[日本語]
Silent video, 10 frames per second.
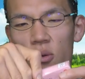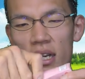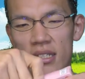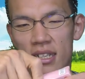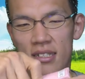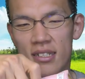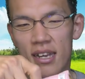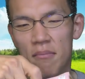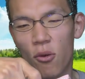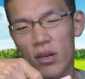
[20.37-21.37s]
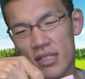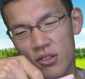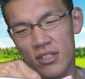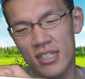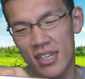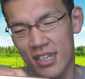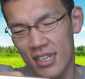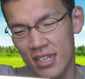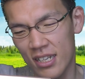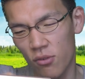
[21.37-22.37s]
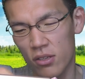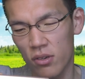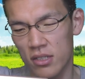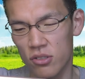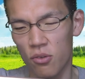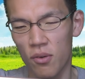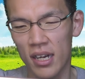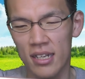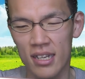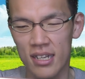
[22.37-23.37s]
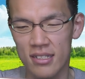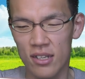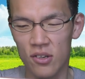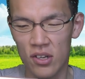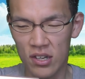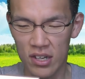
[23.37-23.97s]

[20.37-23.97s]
お菓子ですねまあお菓子という時点で体にいいのかどうかちょっと分かんないんですけど